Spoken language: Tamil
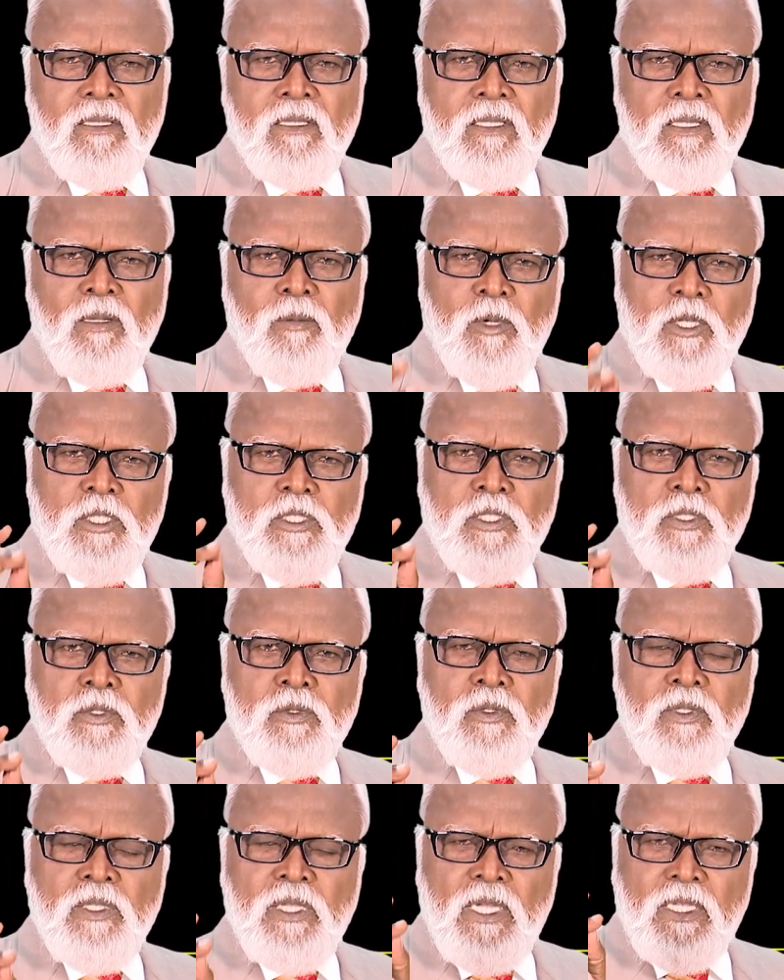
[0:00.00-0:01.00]
Number
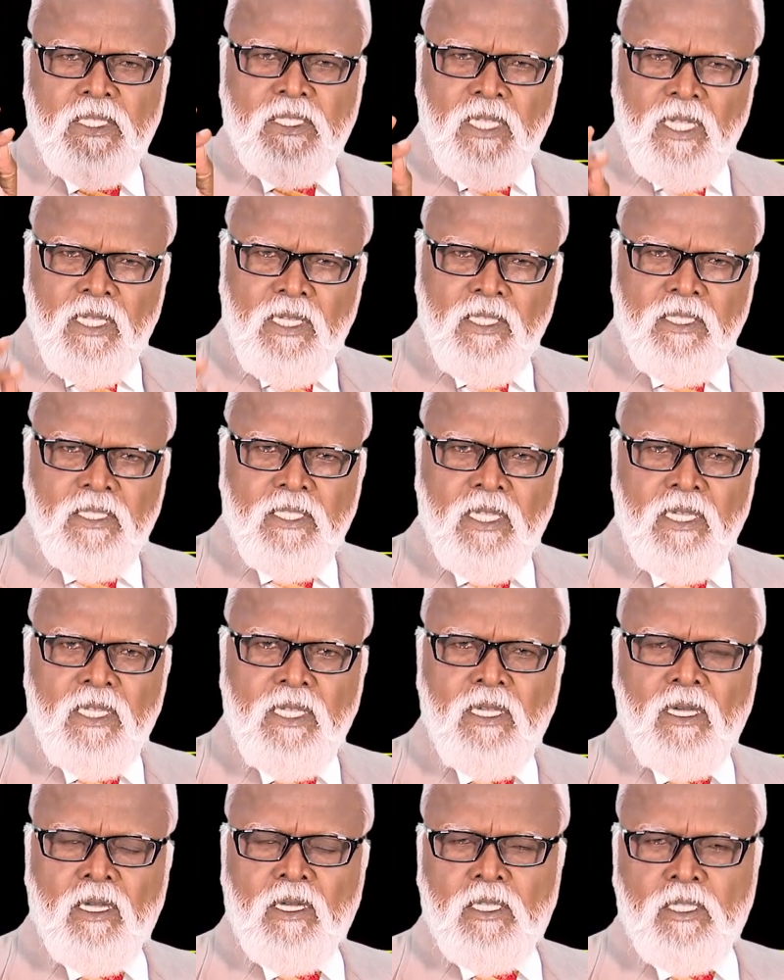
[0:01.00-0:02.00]
two, a
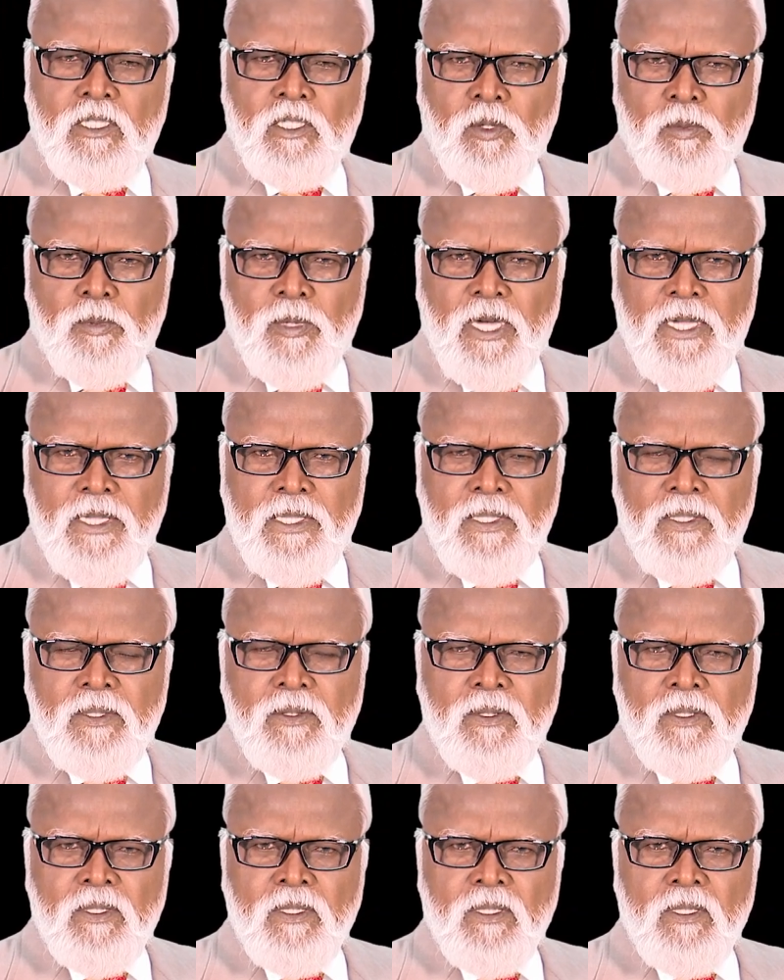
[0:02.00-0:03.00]
territory or a domain.
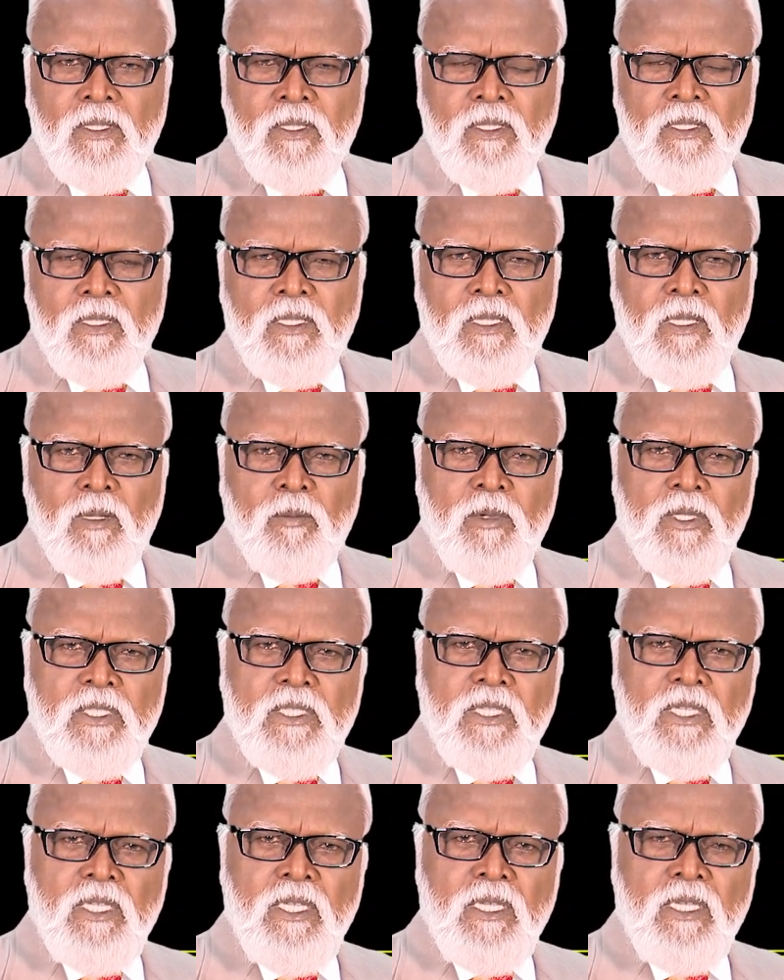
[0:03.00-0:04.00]
Number
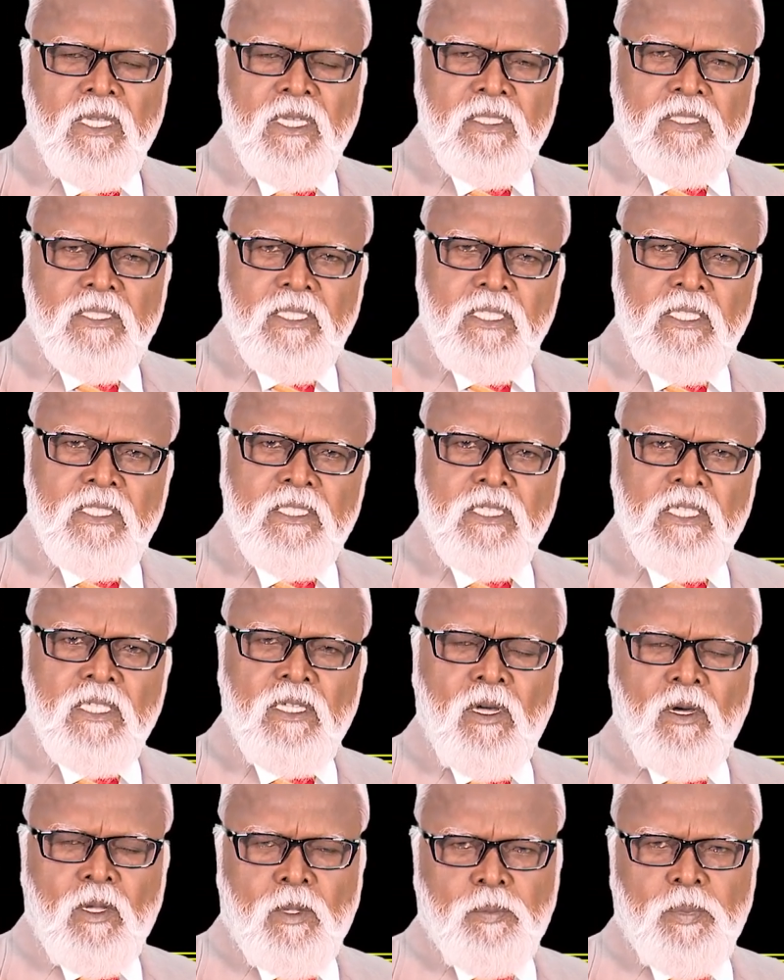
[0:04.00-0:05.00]
three, a citizen
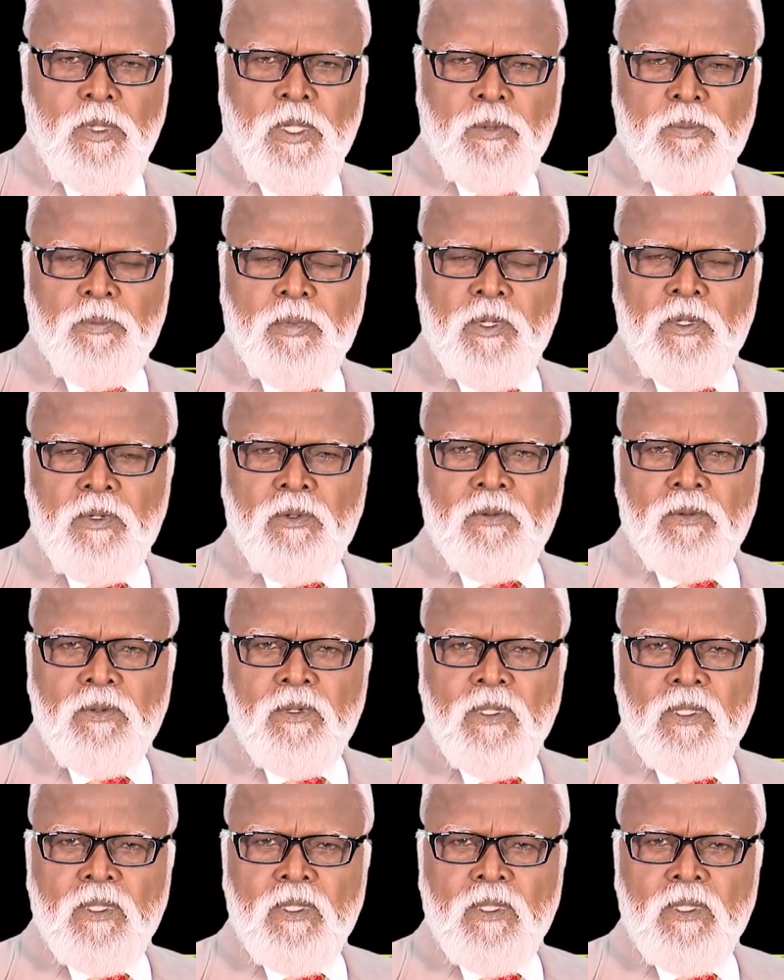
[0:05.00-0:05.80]
or people.